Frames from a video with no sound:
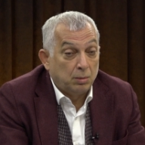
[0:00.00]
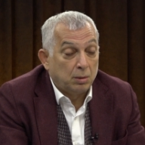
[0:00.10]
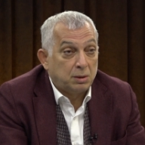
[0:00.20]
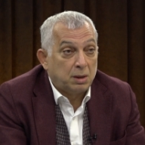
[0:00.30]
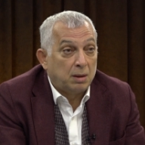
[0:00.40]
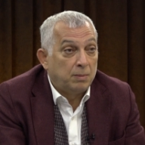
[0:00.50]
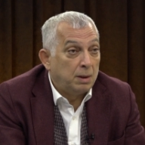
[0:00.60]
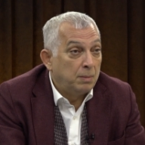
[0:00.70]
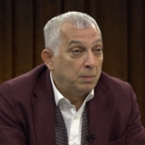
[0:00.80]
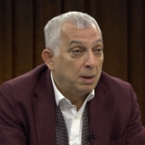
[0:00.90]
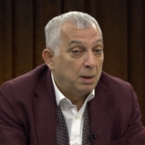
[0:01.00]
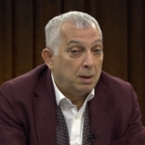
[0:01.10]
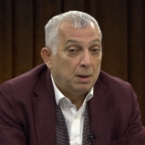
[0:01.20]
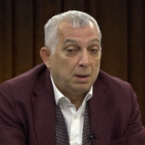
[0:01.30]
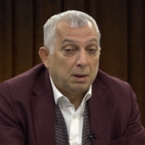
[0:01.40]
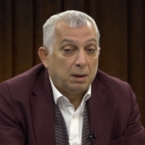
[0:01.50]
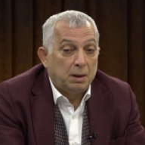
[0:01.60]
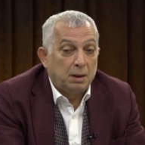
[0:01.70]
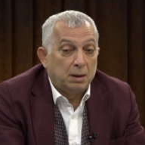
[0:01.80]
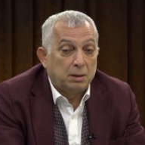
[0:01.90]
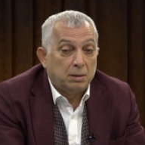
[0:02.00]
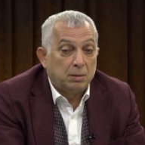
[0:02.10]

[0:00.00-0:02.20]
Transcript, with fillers: Dolayısıyla benim e,